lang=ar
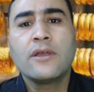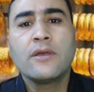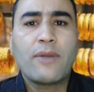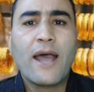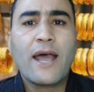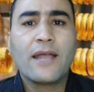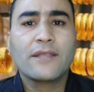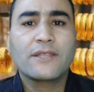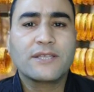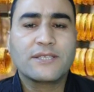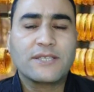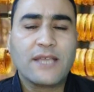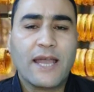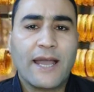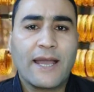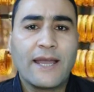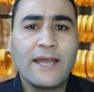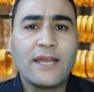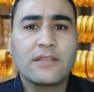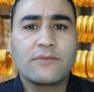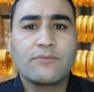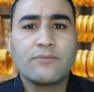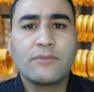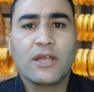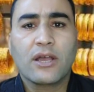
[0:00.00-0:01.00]
بعد
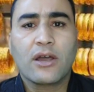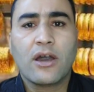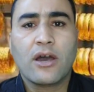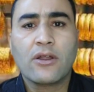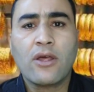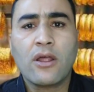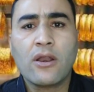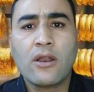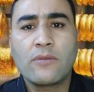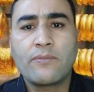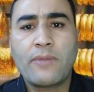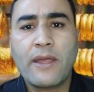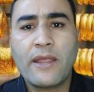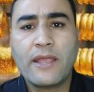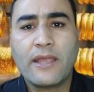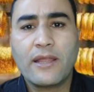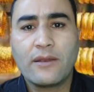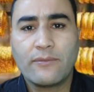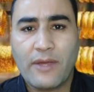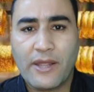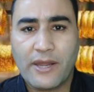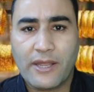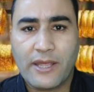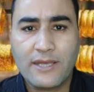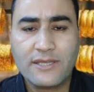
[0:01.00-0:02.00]
ساعات من قرار البنك
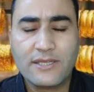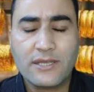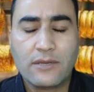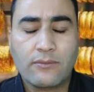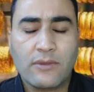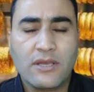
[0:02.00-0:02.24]
المركزي